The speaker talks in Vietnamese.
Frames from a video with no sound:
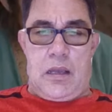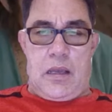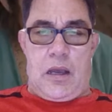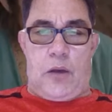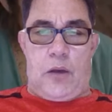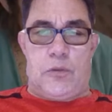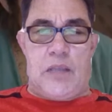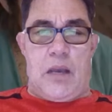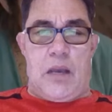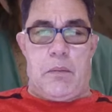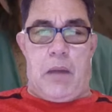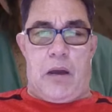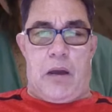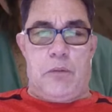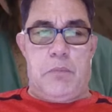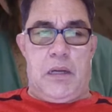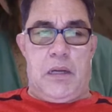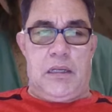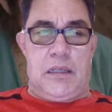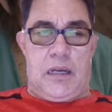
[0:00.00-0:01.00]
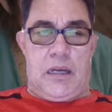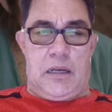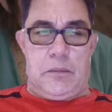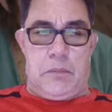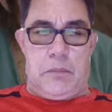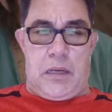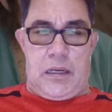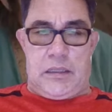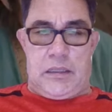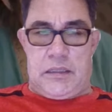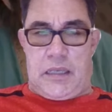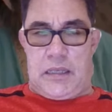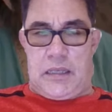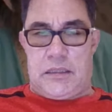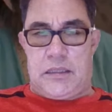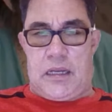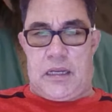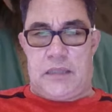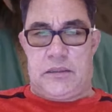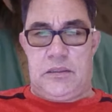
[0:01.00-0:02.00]
Hầu Gia Bảo mới lờ mờ
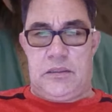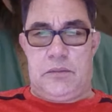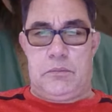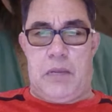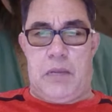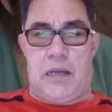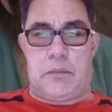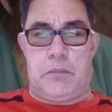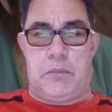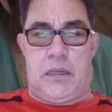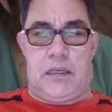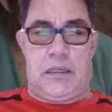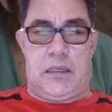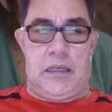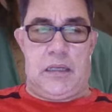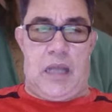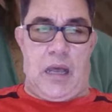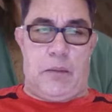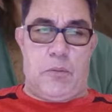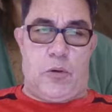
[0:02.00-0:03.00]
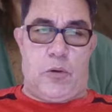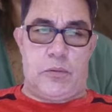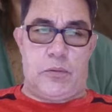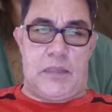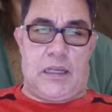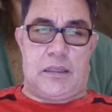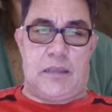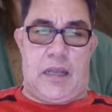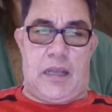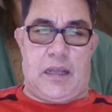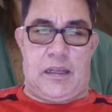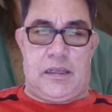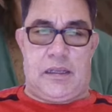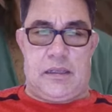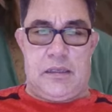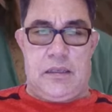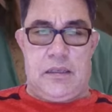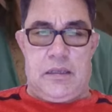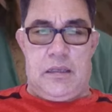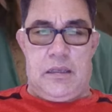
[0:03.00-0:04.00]
nhận ra trước mắt mình là một vách đá
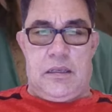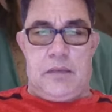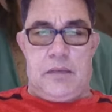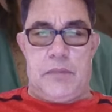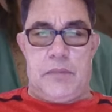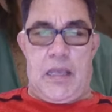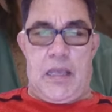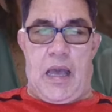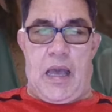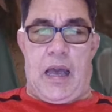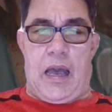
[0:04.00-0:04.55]
và